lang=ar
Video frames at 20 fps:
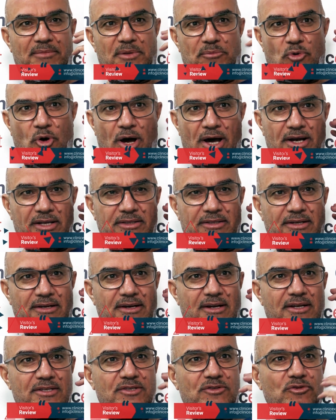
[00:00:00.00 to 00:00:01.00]
من مؤخرة
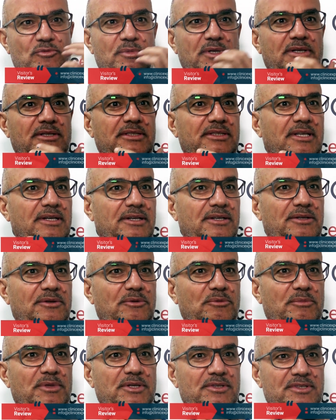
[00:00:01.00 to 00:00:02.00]
الرأس ومن
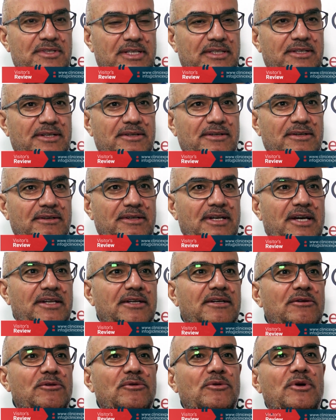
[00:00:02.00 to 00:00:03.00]
الدقن ومن الصدر
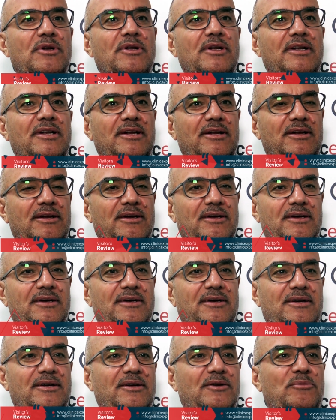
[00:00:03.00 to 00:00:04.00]
يعني كل
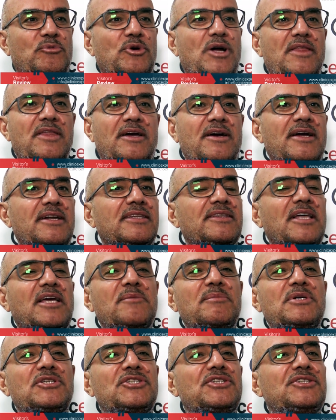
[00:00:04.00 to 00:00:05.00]
الأمور هذه كانت
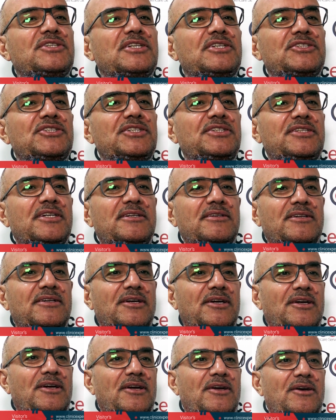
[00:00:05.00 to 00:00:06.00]
طيبة جدا جدا
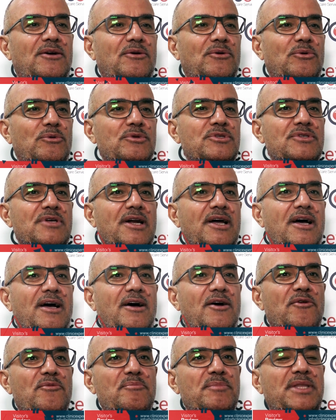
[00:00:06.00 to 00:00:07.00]

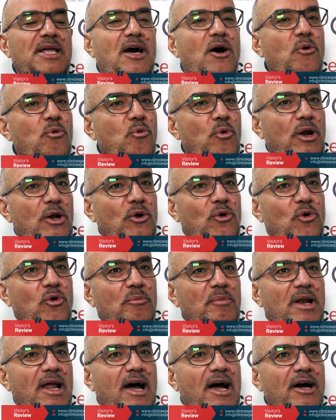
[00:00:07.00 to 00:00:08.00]
والصراحة من أول
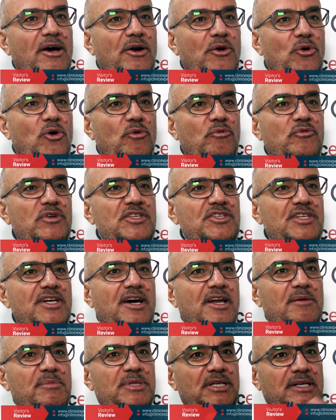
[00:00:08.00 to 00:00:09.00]
يوم لآخر يوم في
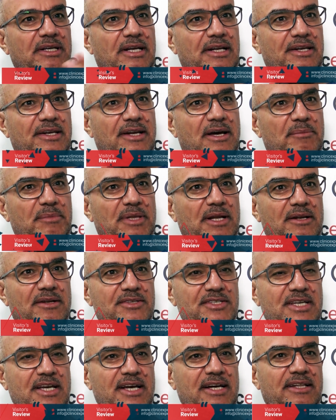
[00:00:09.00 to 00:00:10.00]
سيارة بتنقلنا من
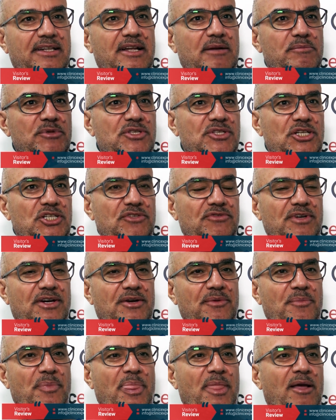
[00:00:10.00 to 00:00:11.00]
السكن للمستشفى
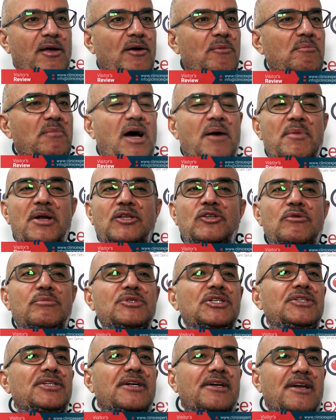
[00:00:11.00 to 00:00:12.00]
معاملته
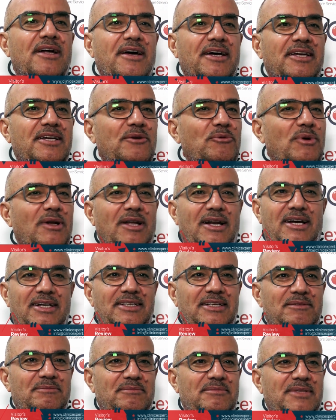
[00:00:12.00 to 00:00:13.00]
جدا راقية والله
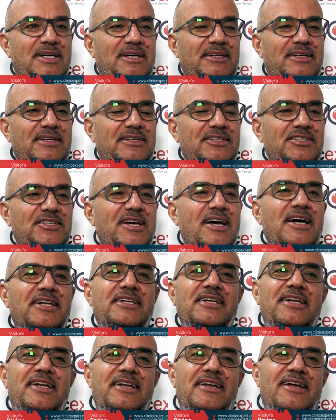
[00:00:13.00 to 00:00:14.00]
العظيم يعني
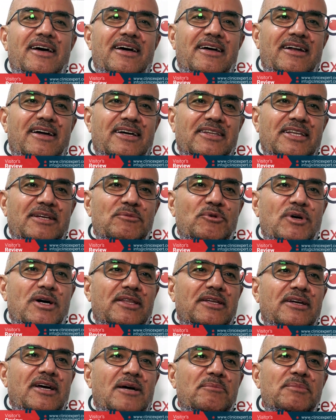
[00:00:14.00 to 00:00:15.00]
شهادة لله العظيم
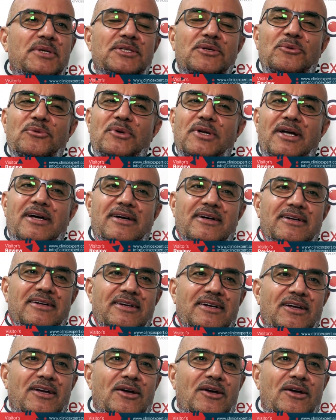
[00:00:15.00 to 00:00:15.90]
وهذه حبيت أقولها